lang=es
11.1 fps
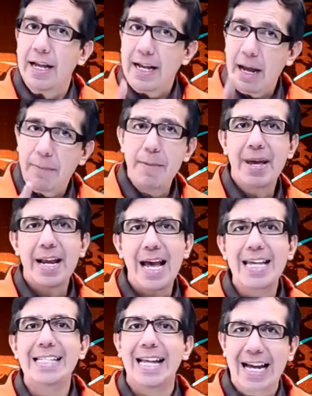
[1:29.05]
La primera
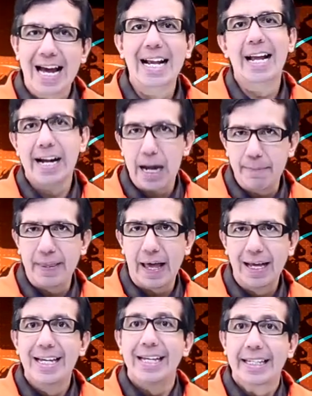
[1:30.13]
es de carga rápida,
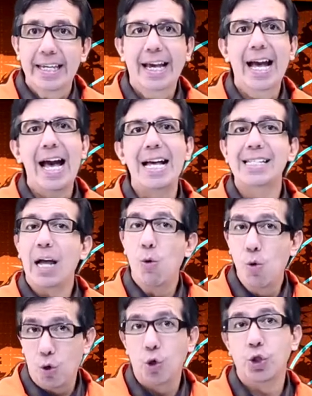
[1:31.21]
llega hasta
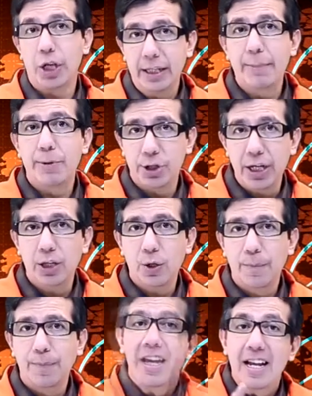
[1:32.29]
un 80%.
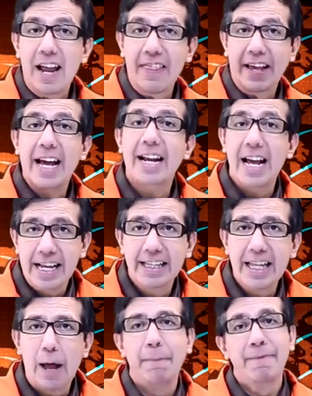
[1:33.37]
La de carga
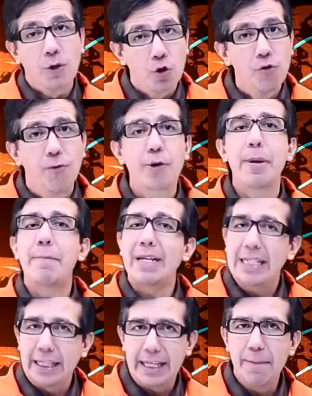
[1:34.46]
lenta, conforme
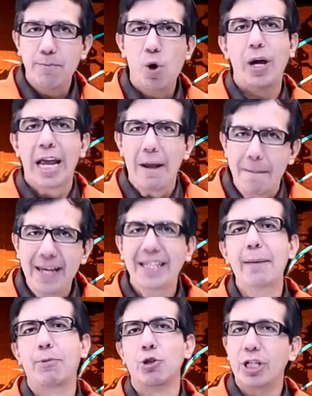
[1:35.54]
pasa el tiempo, el
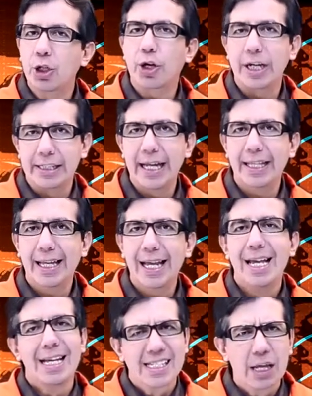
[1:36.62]
20% restante
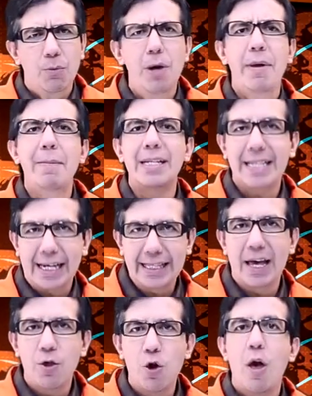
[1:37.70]
se vuelve más
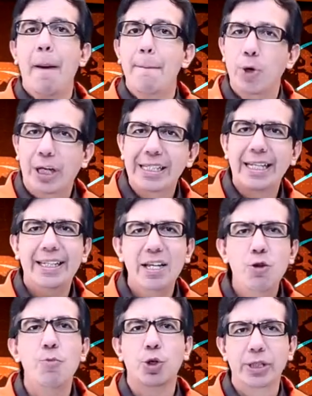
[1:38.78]
tardado porque se
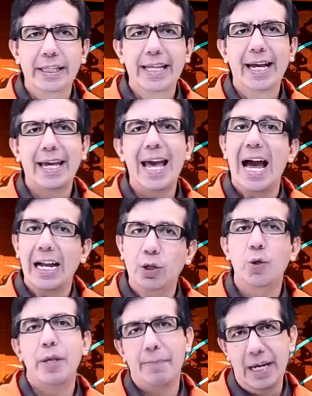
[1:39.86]
tiene un porcentaje
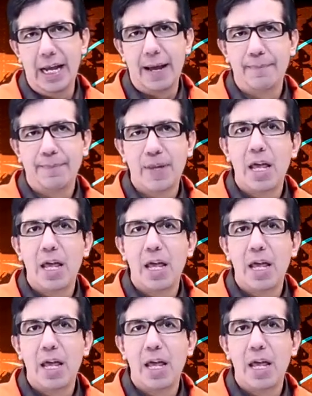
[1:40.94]
alto de pila.